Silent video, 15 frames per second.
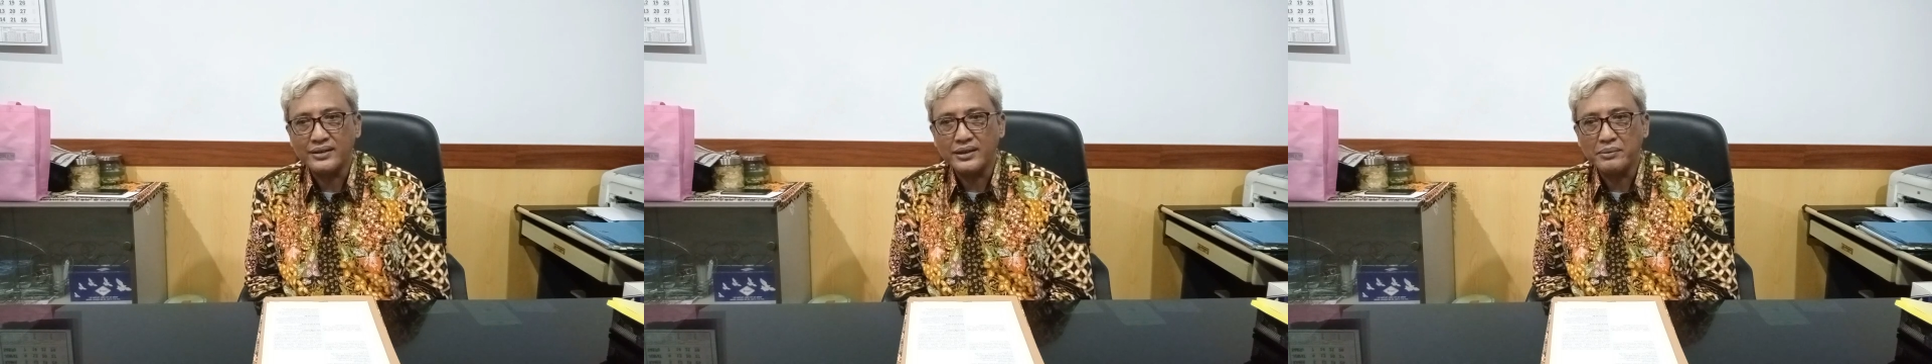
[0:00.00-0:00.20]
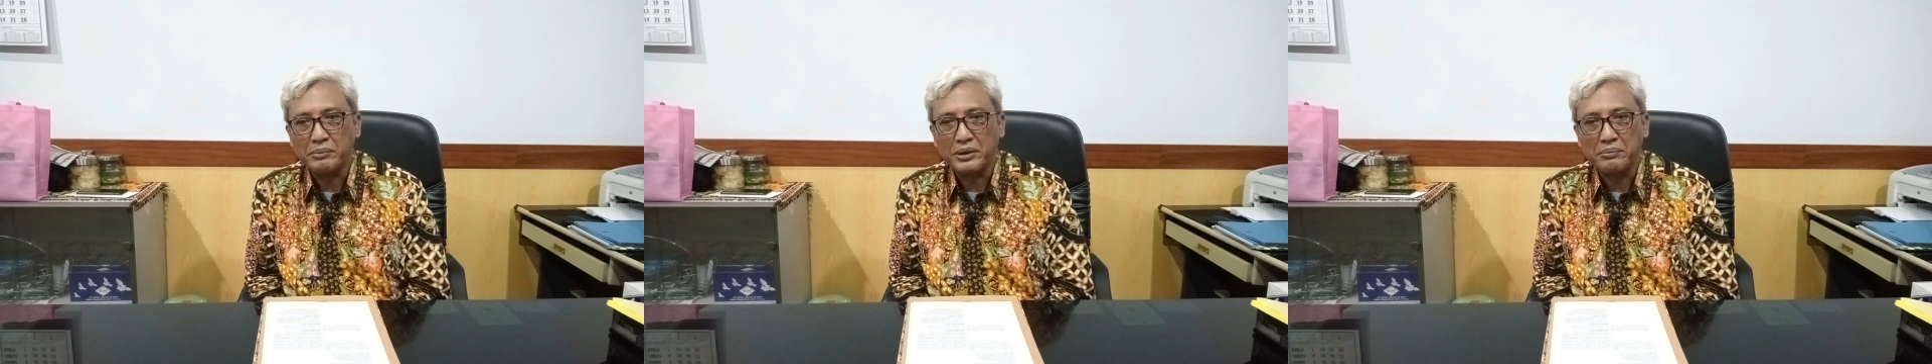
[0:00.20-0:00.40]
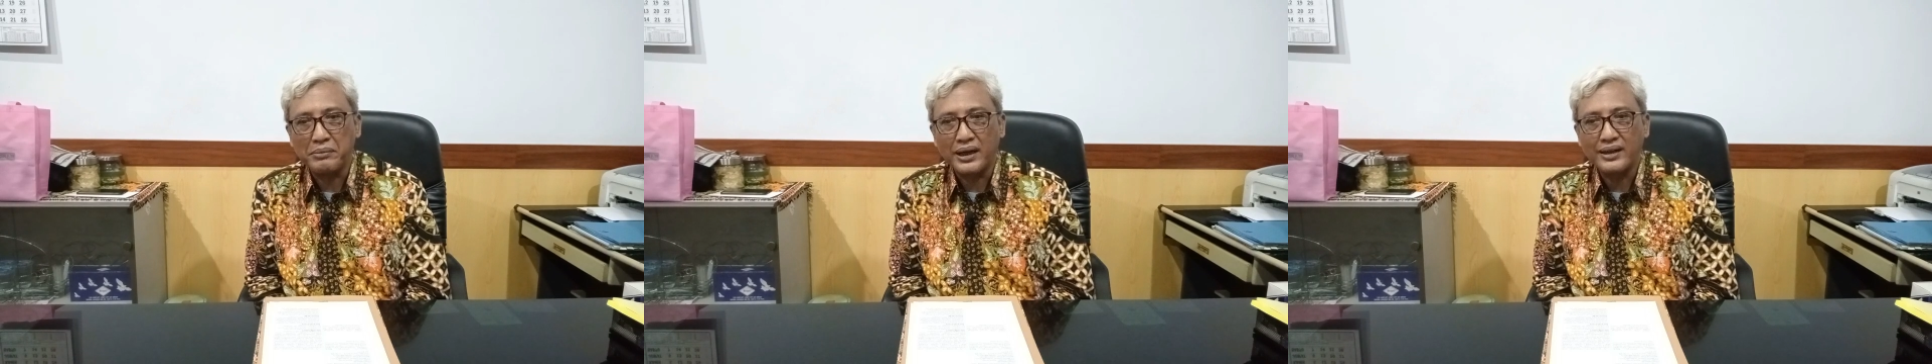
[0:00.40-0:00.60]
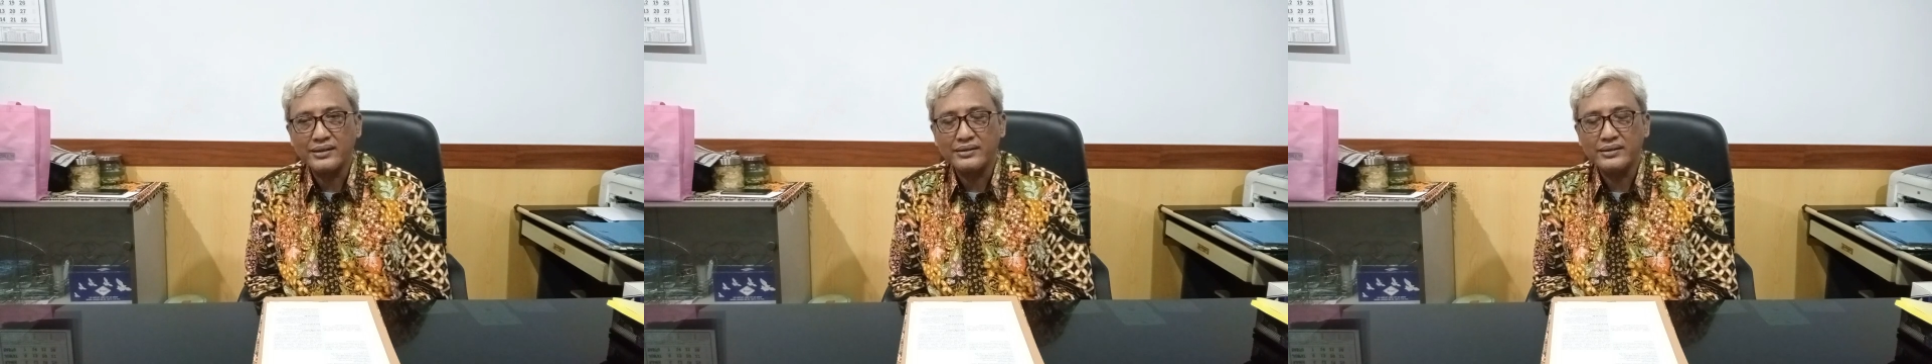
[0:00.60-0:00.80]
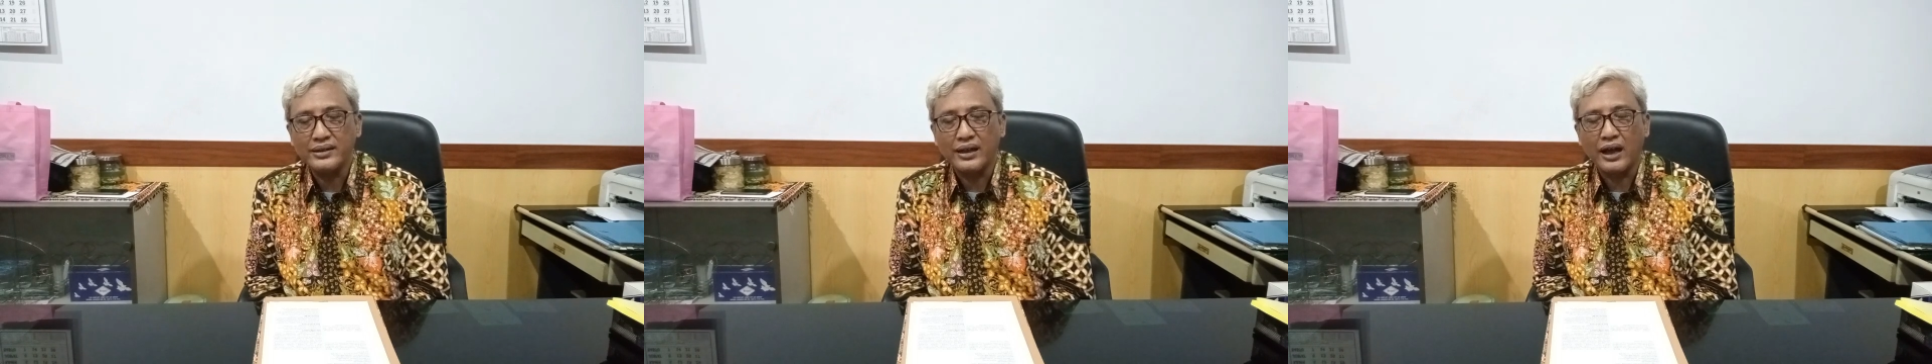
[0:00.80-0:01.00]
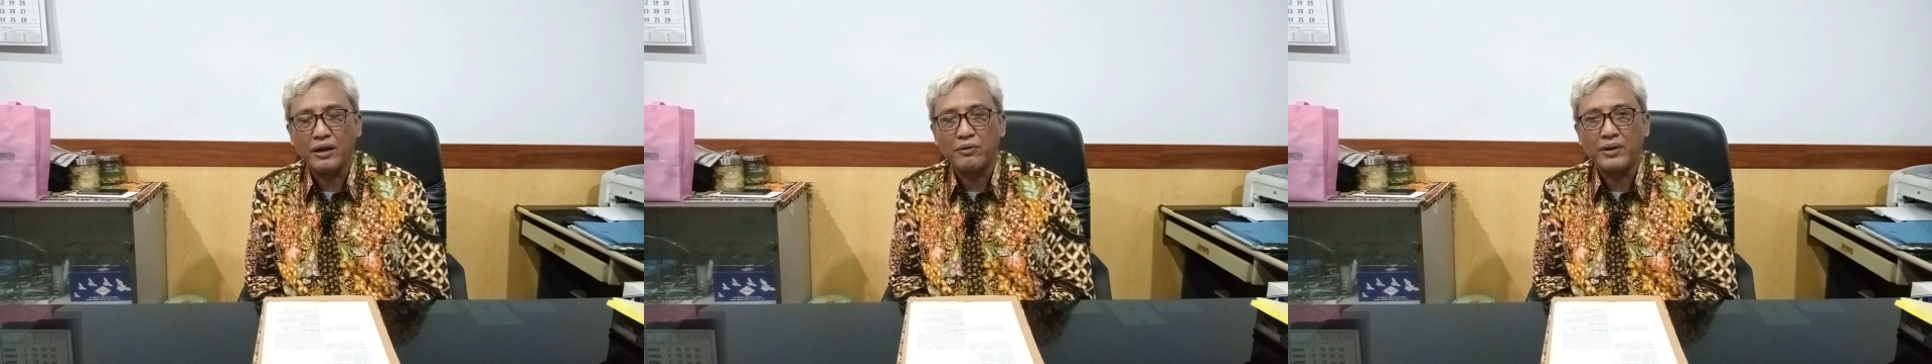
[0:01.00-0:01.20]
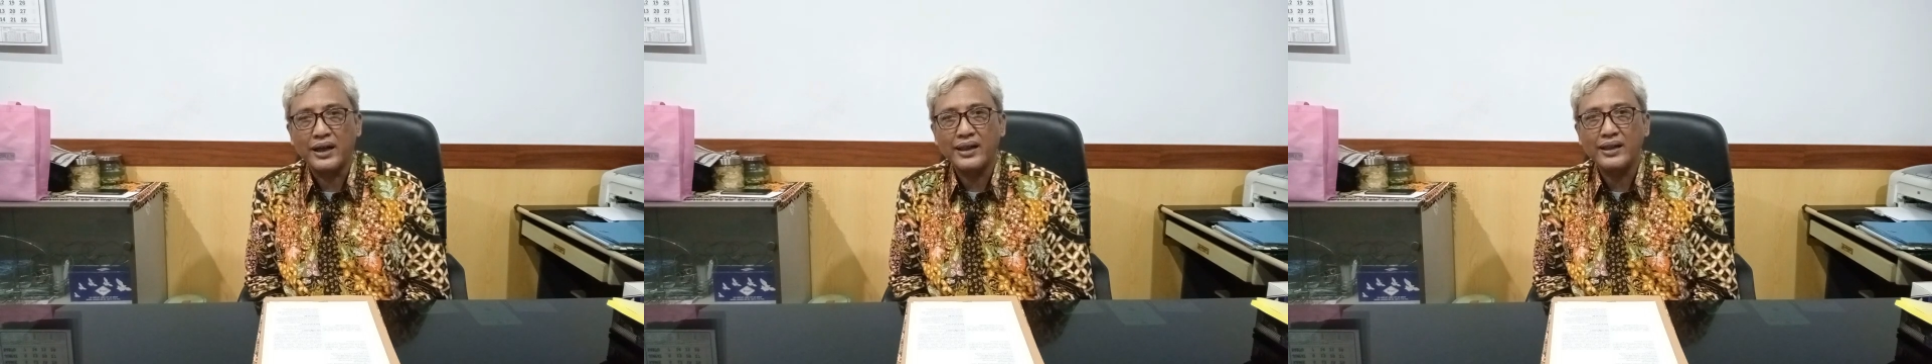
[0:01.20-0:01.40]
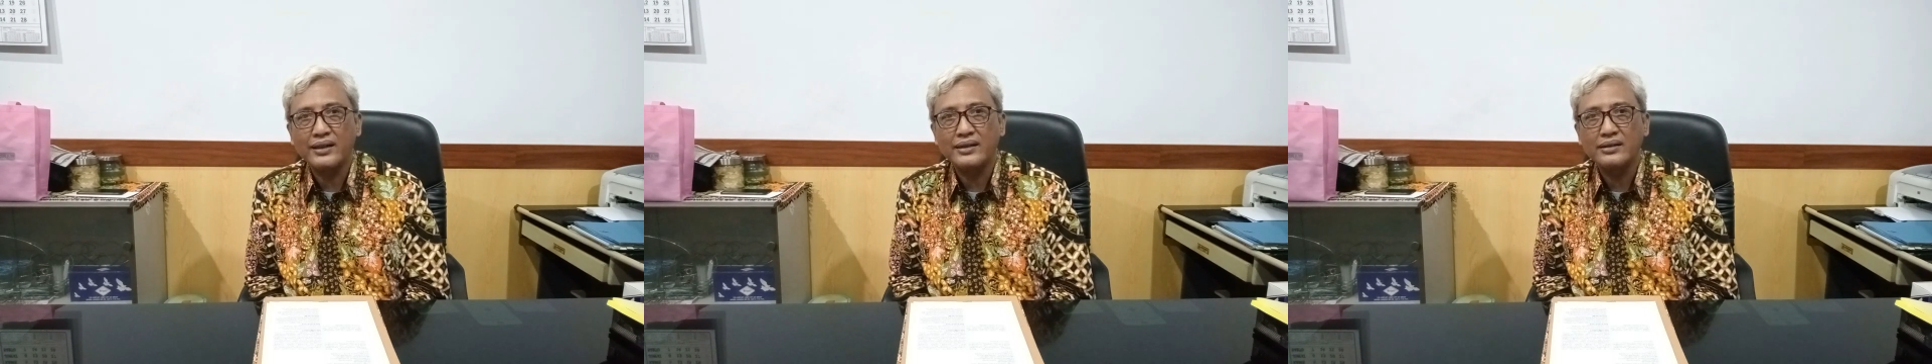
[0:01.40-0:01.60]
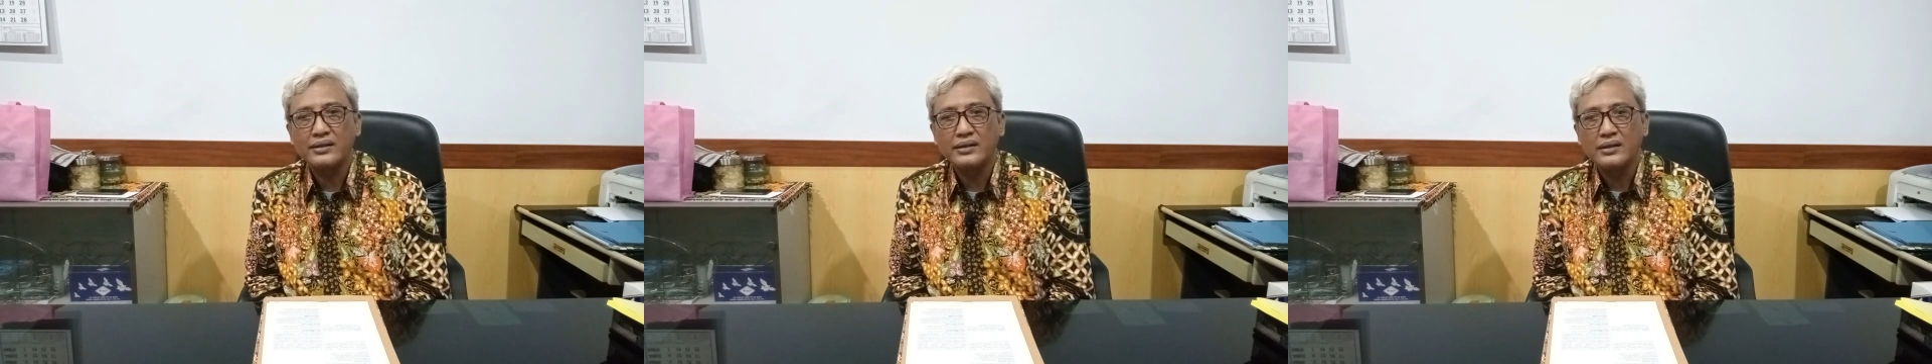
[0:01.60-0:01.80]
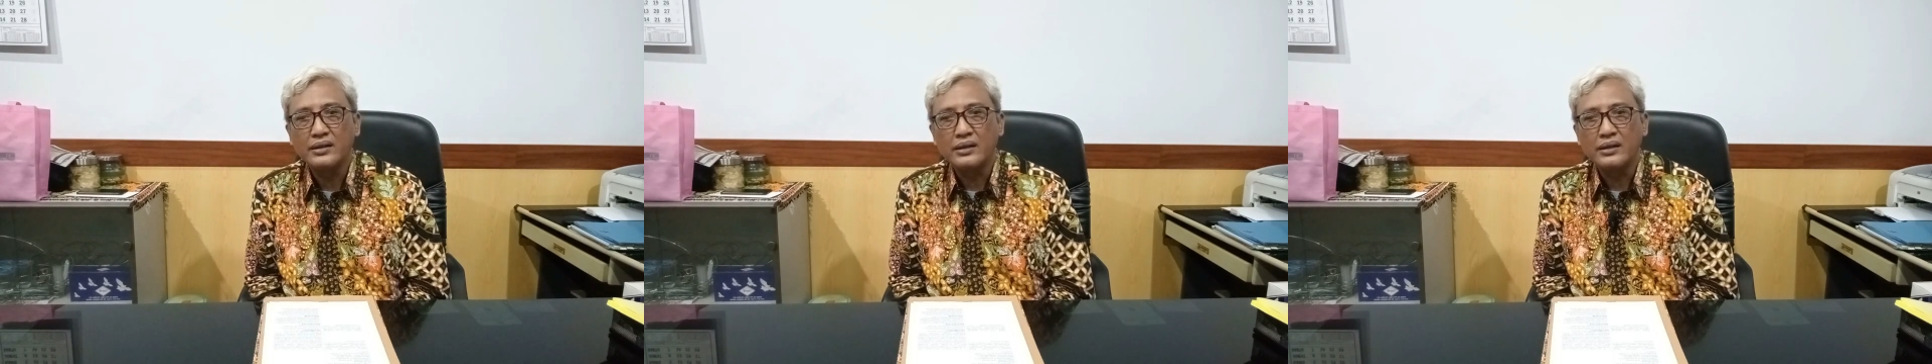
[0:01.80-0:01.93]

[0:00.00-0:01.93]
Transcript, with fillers: ini memang di awal